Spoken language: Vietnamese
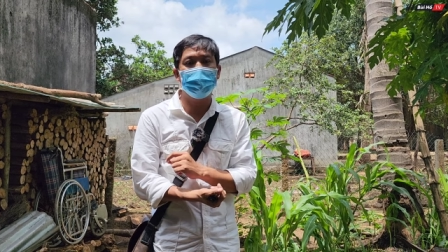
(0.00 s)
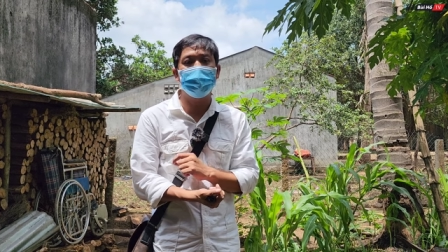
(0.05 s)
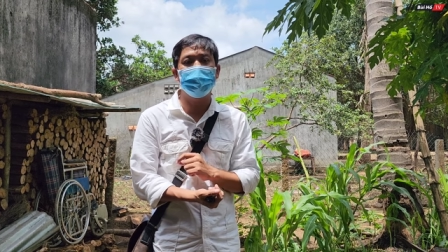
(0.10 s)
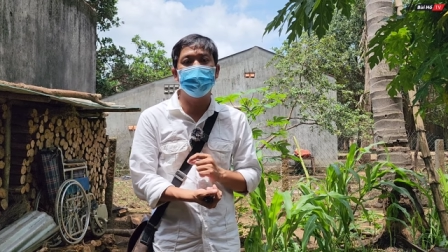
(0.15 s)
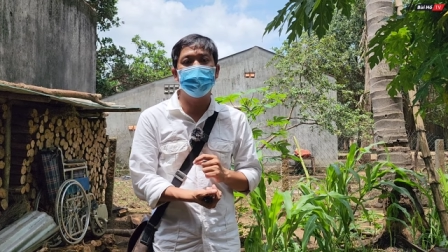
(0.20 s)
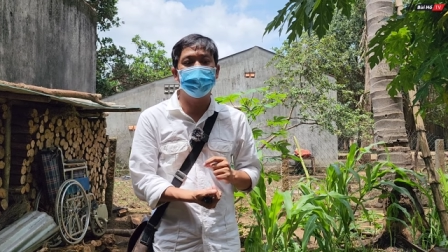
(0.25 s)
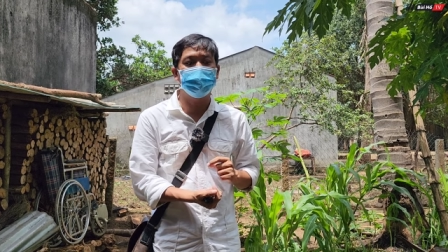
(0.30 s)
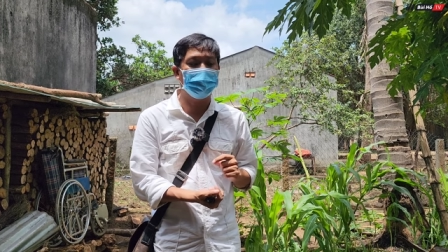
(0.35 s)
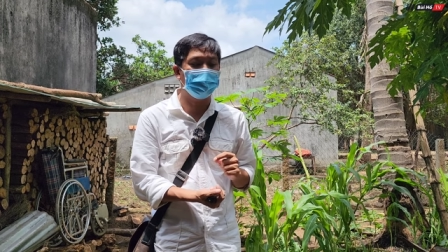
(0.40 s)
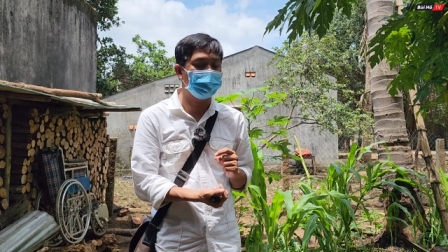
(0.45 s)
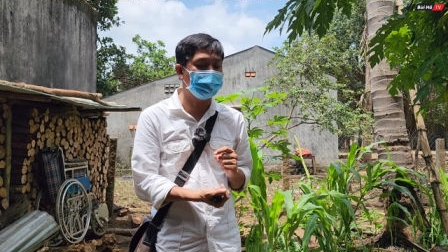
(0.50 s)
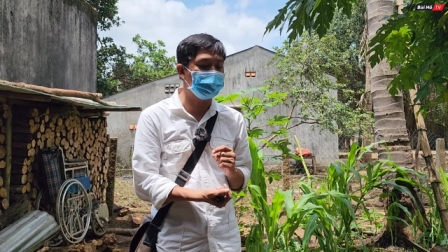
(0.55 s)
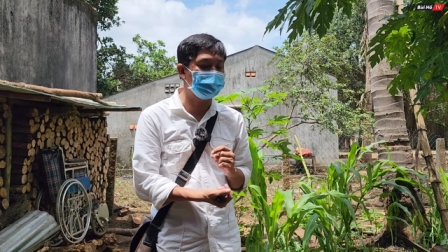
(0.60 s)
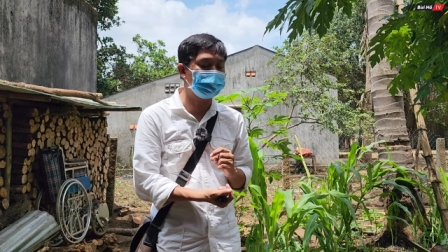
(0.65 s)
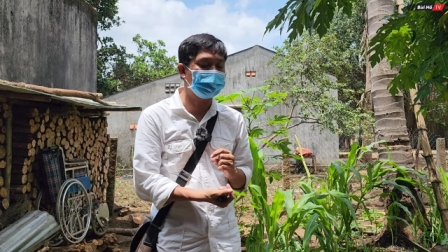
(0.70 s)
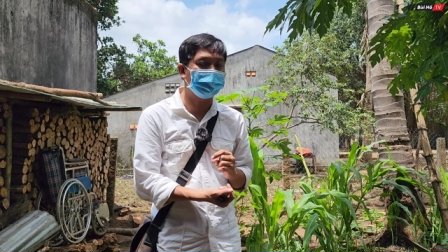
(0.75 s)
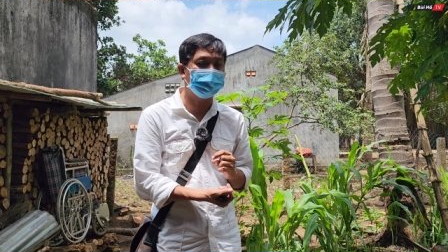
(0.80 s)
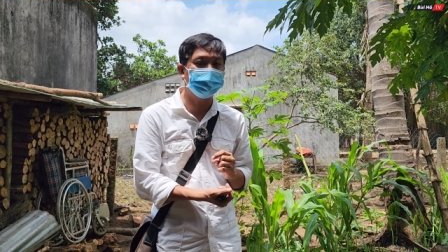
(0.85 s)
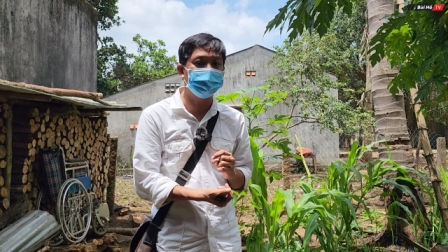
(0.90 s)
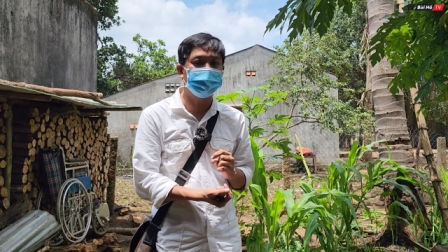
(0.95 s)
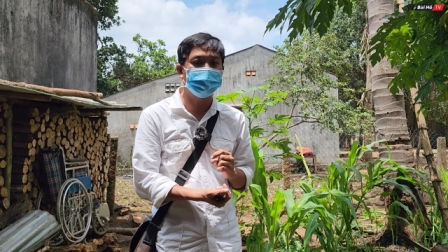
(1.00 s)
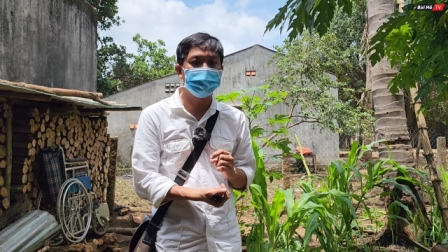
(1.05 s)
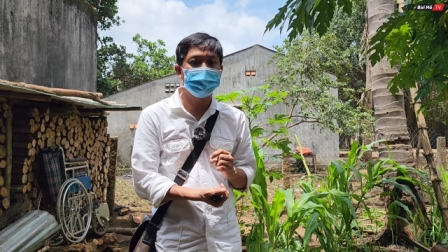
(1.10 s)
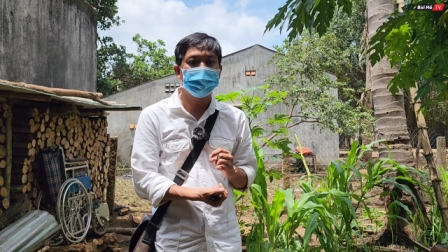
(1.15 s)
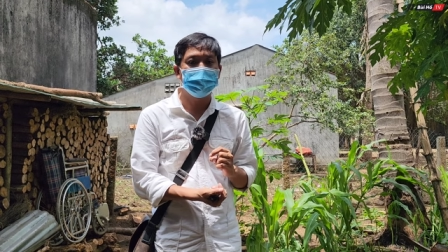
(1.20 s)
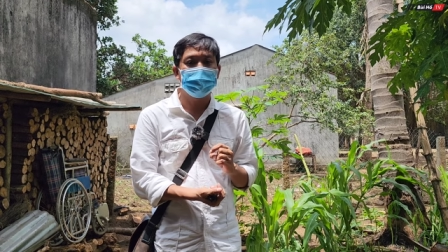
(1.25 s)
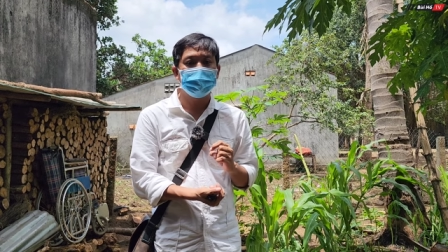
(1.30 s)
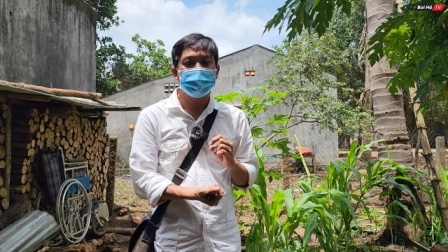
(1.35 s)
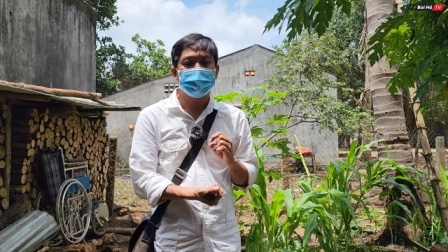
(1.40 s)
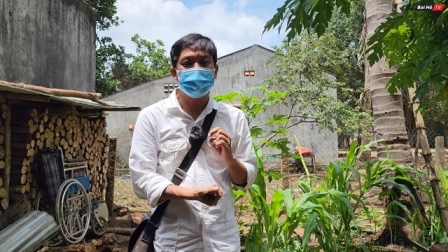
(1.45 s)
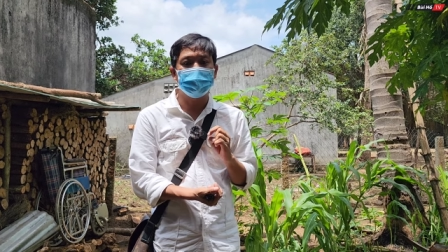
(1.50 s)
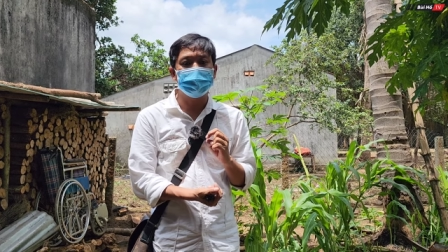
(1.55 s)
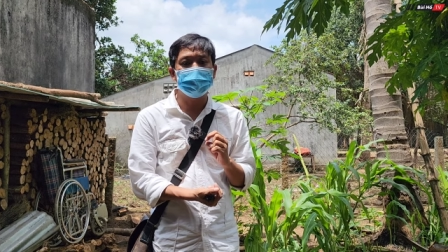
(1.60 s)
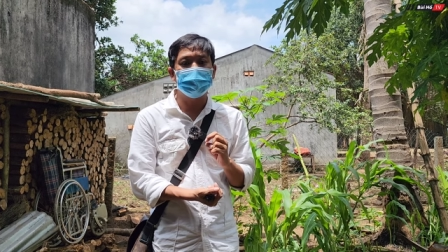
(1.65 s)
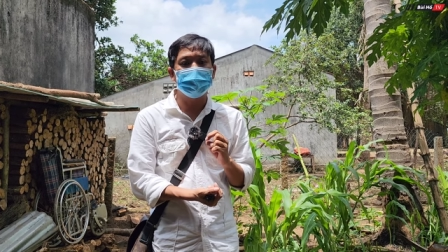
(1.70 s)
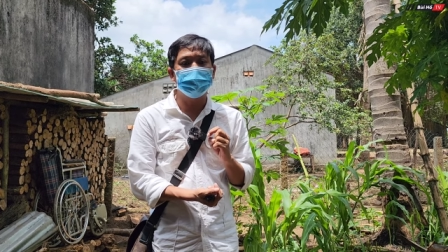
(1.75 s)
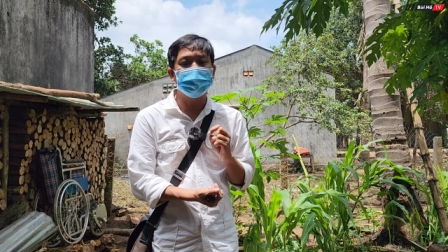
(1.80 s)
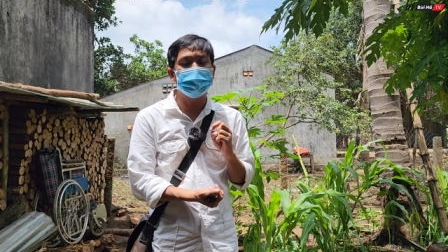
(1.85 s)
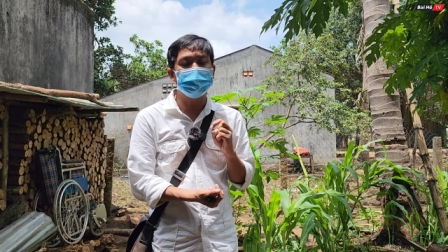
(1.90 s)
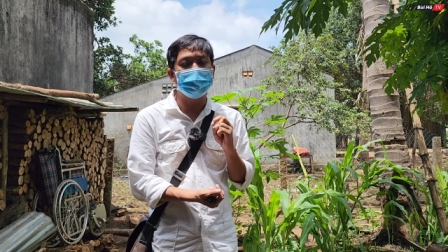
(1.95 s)
thêm về cuộc sống của
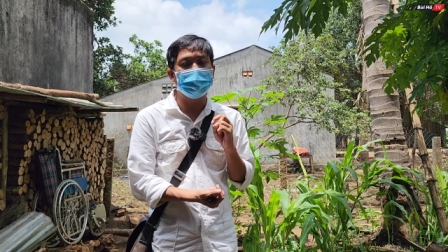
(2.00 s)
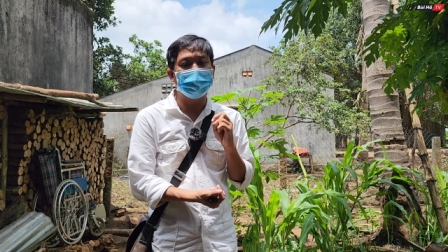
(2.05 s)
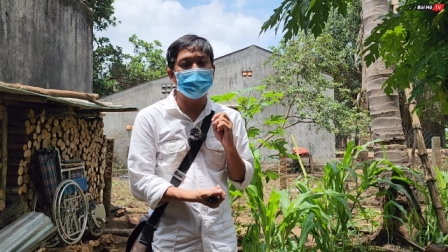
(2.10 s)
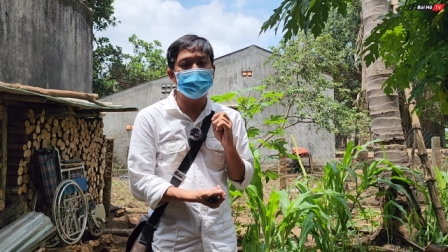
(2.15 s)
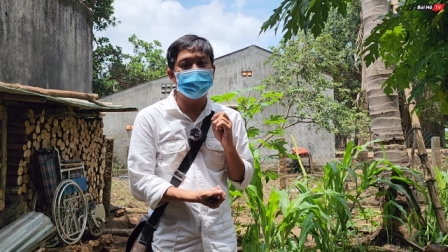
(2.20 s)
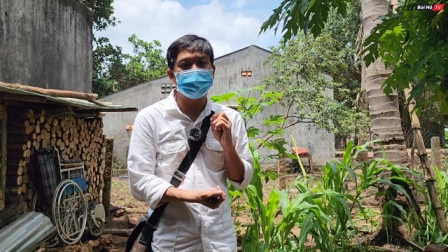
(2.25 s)
những người